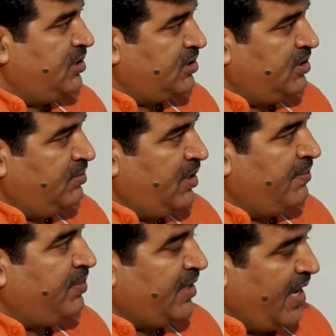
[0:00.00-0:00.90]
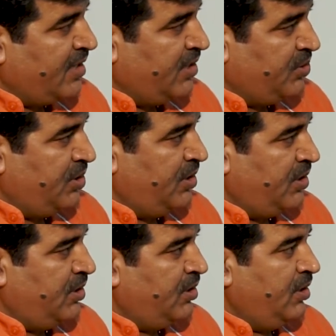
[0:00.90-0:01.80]
इंडस्ट्री में आप क्या करते
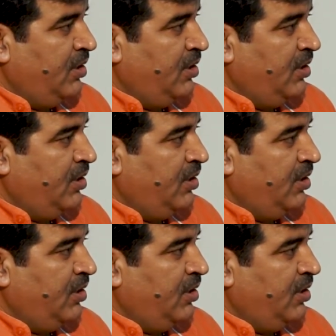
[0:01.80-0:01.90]
हैं